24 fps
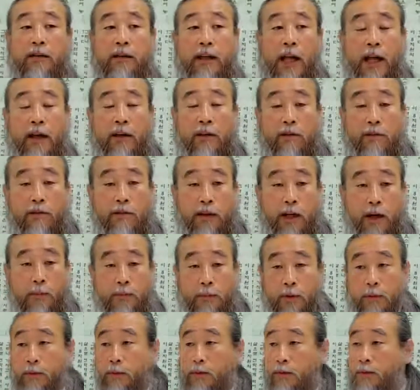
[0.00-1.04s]
내 거는 안
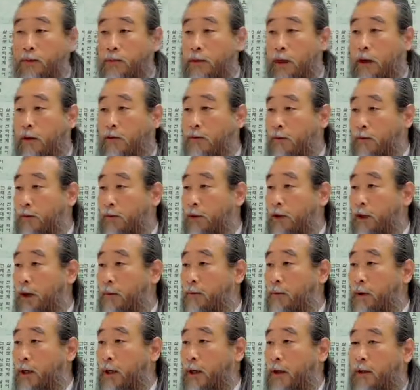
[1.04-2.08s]
빌면 그럼 나는 어떻게
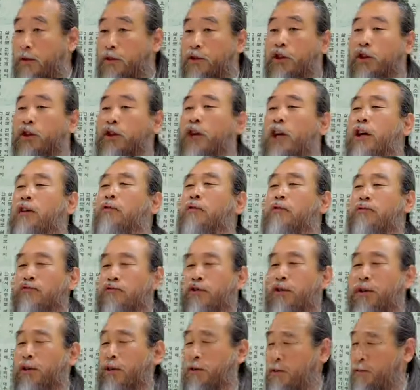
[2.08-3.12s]
합니까? 저절로
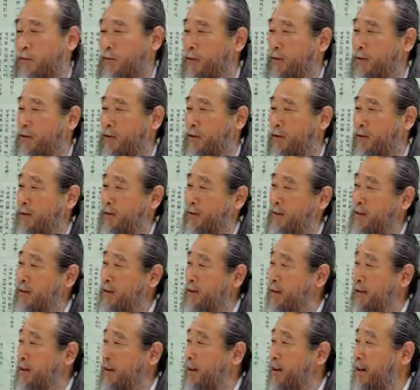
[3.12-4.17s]
줘.
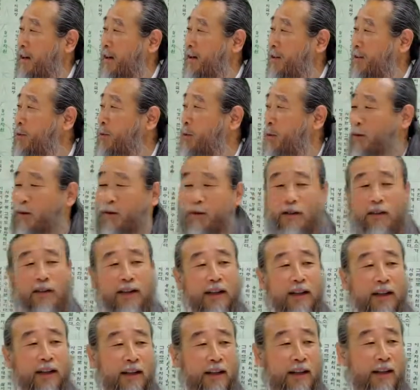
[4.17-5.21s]
아, 요거는
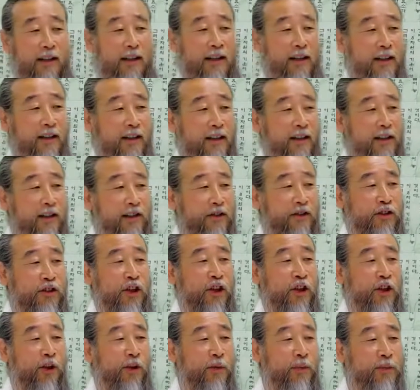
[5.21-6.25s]
이 이거
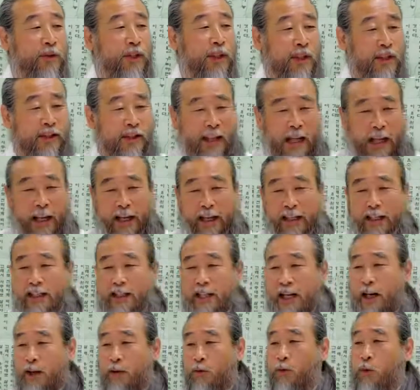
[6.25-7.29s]
덤이 내
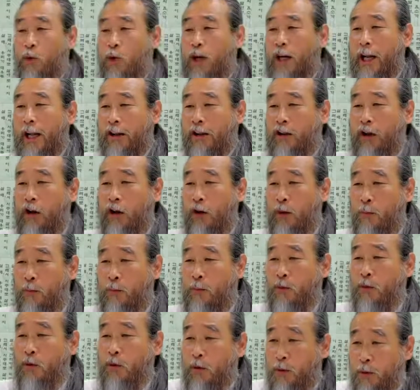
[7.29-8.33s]
인생은 원래
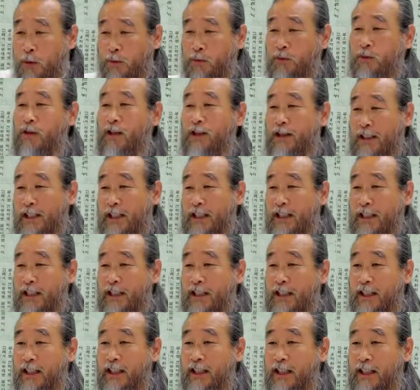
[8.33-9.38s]
덤으로 오는
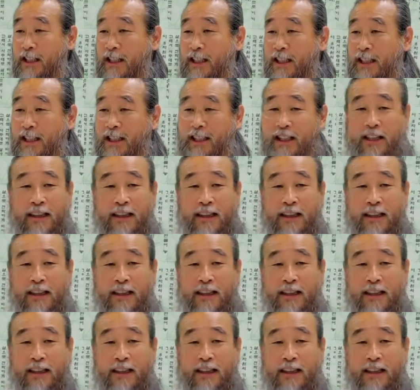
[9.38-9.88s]
것이지.